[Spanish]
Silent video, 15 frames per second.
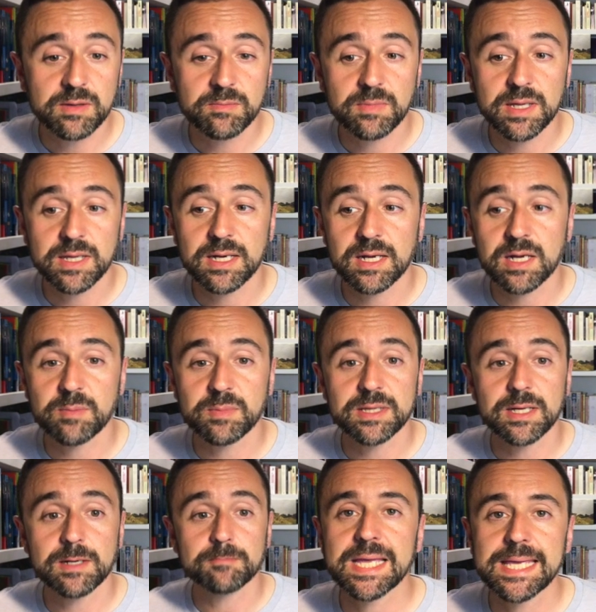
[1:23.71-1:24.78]
invadan la
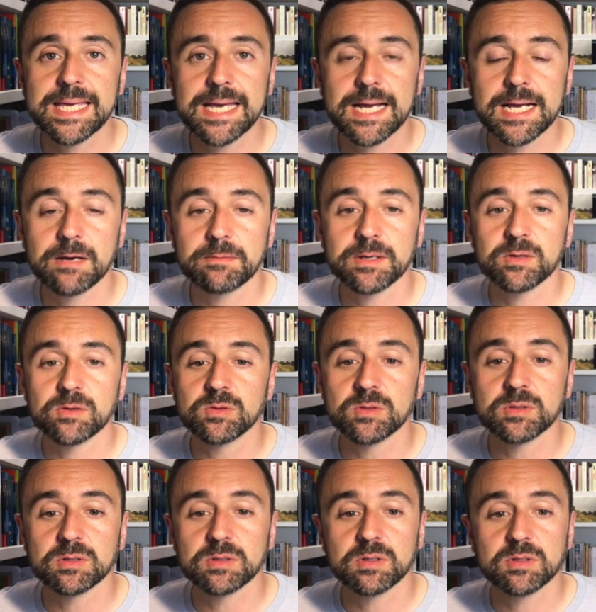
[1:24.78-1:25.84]
capital y acaben
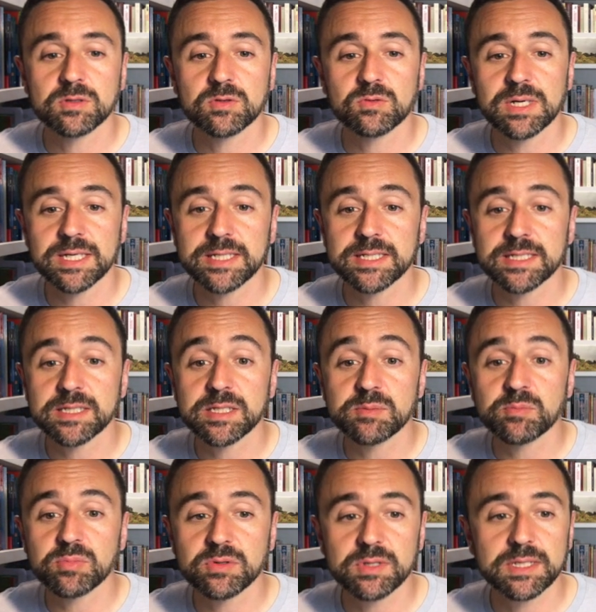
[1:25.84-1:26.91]
con cualquier
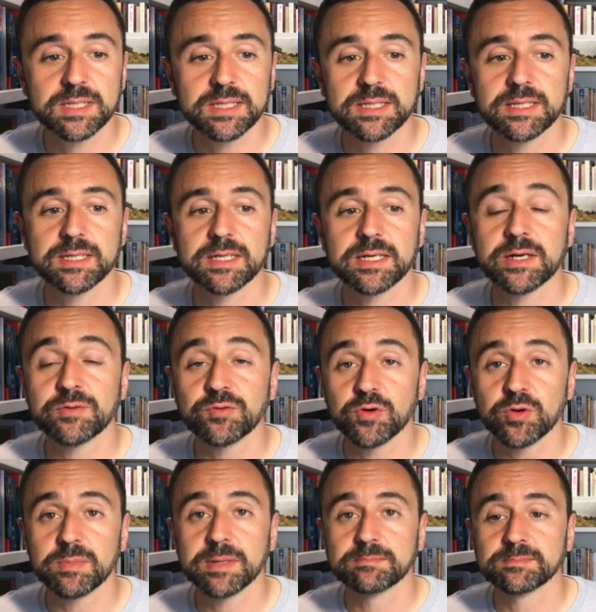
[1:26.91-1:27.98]
tipo de
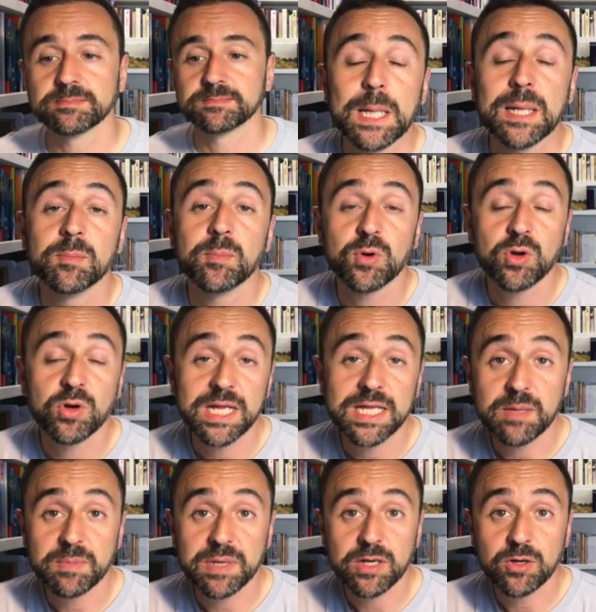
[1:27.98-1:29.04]
reforma. En Polonia
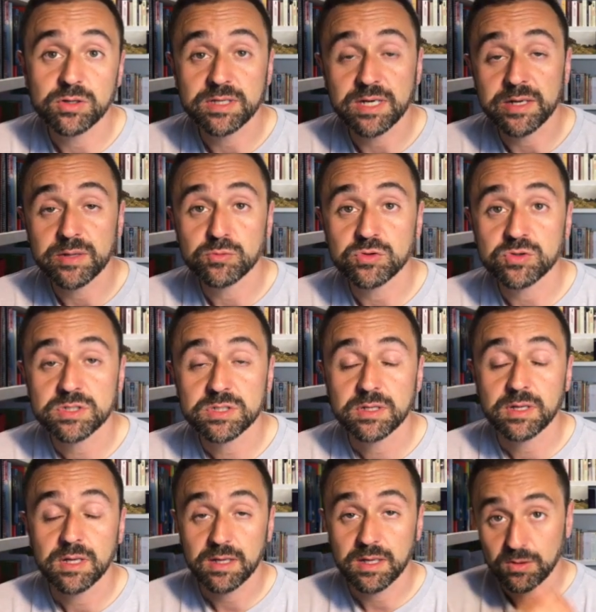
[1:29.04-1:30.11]
también encontraremos
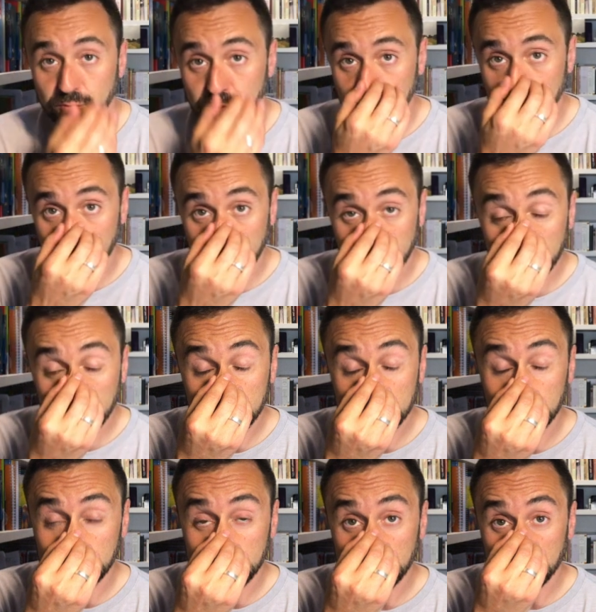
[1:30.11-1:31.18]
algunos conflictos en
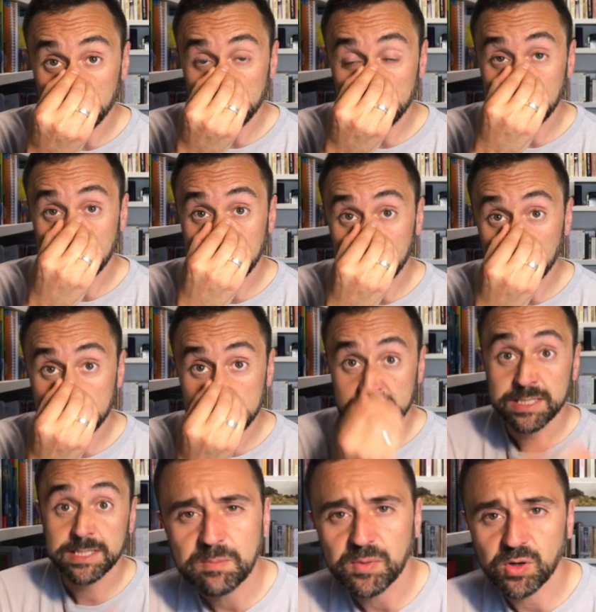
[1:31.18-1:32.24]
los años 70 y
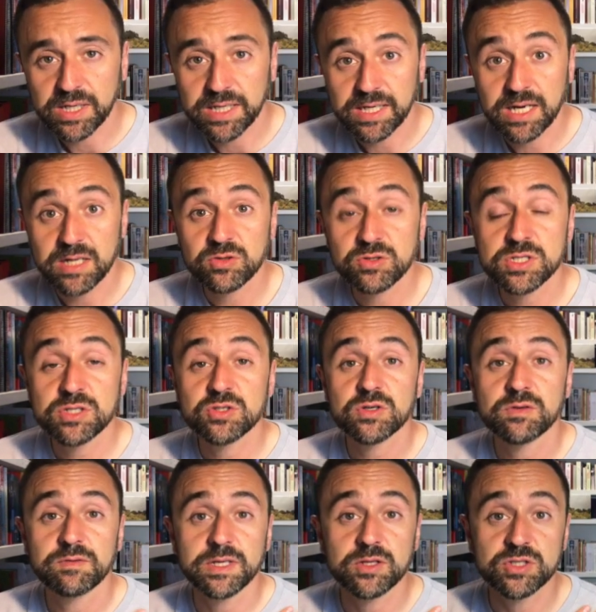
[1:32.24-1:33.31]
80, pero en general todos estos
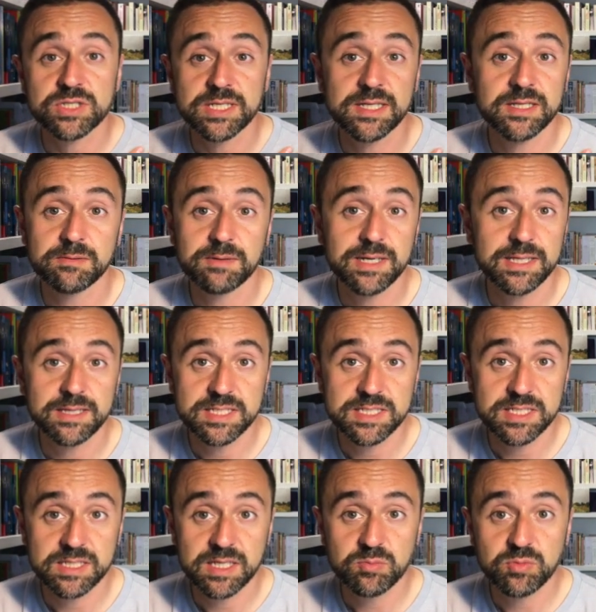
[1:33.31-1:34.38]
conflictos serán de baja
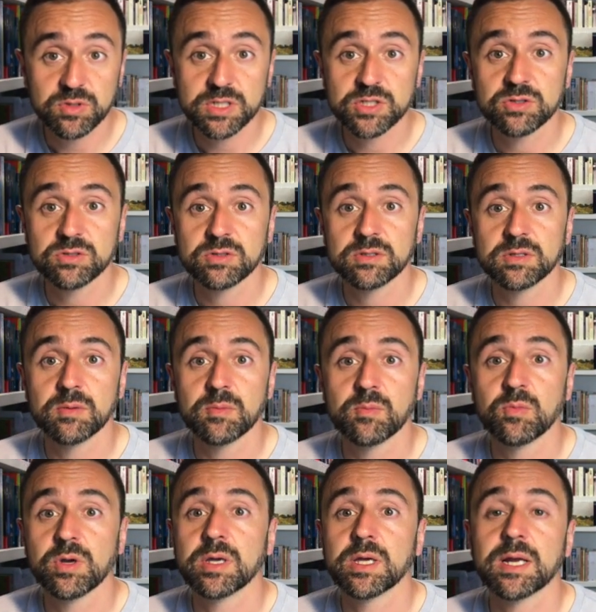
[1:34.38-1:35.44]
intensidad porque son
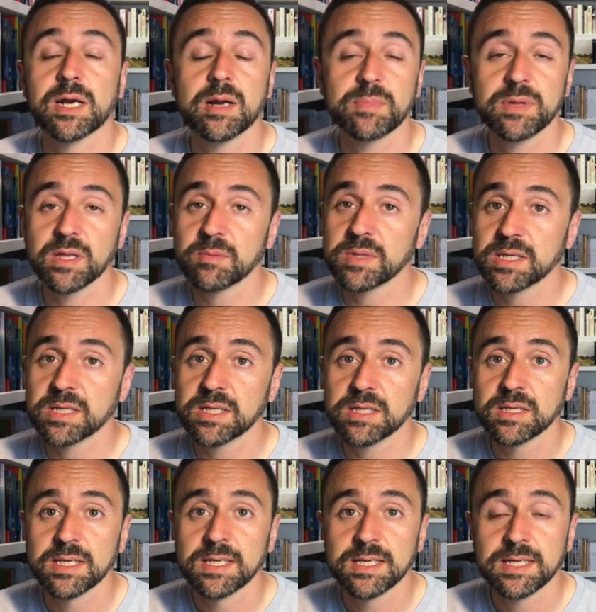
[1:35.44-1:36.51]
muy rápidamente
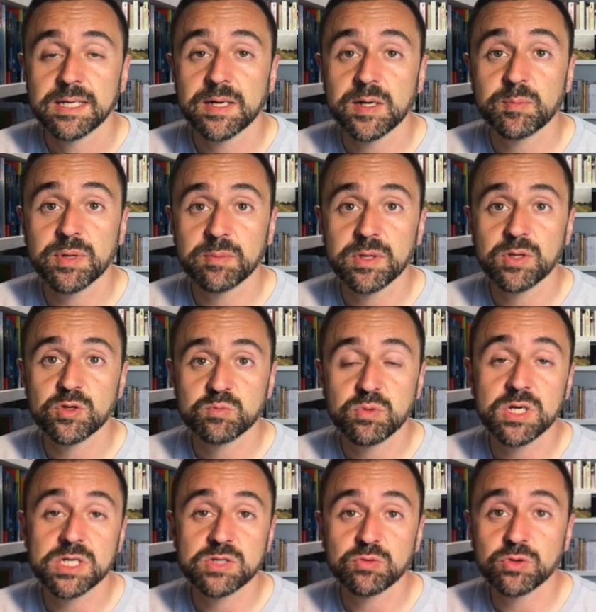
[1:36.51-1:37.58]
reprimidos por
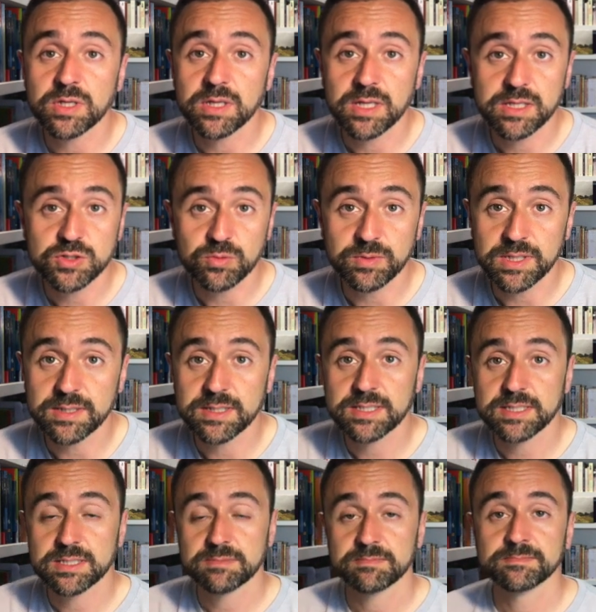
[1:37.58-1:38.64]
las autoridades
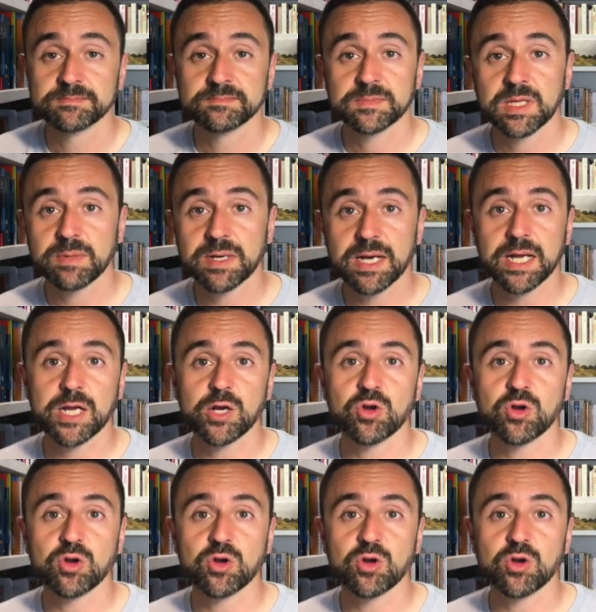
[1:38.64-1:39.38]
soviéticas. De manera que